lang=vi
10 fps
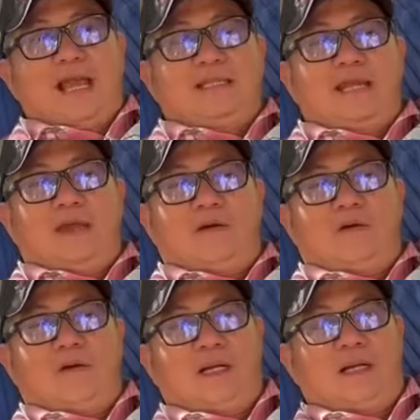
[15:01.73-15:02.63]

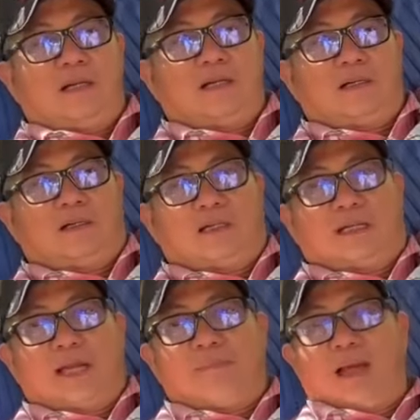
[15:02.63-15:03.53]
theo à, gọi là
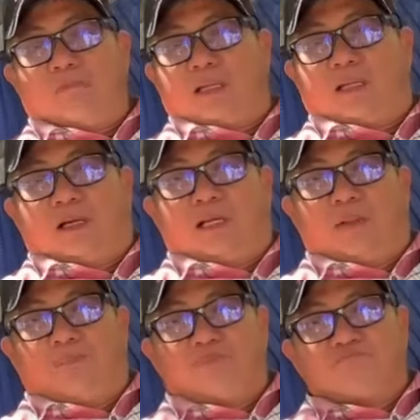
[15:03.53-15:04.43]
đám đông này nọ đó
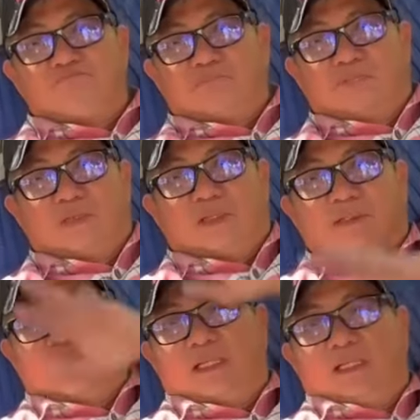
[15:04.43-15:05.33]

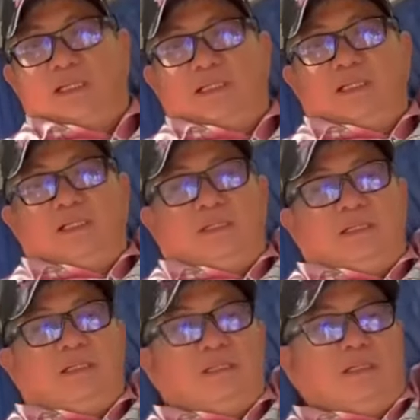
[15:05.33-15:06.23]

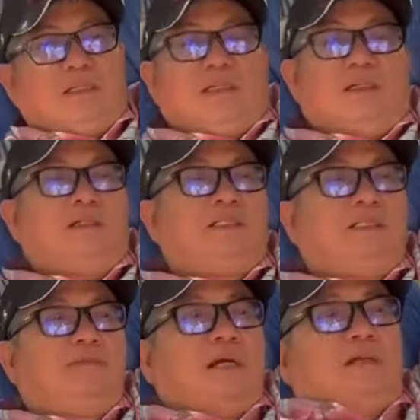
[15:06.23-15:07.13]
thì hồi
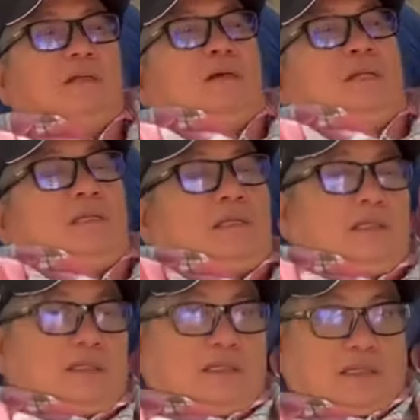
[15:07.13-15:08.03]
xưa phật có nói
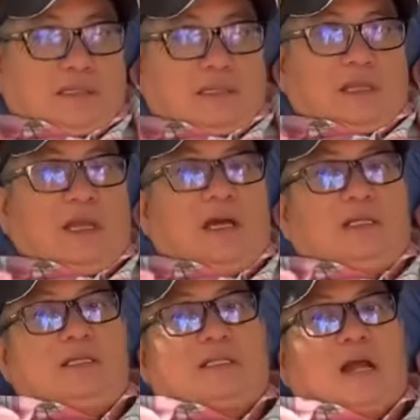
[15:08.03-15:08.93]
ở
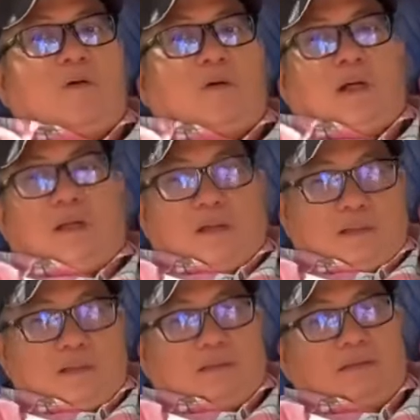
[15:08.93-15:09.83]
dưới cầu á
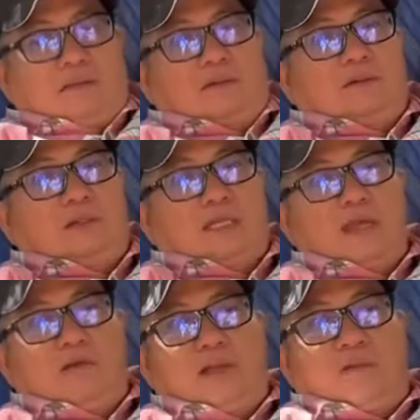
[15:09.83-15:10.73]
tụi nó
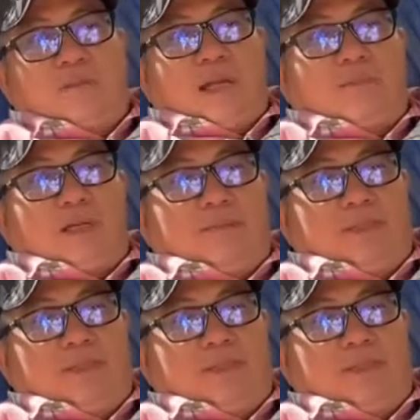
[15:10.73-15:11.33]
kéo theo cũng đông lắm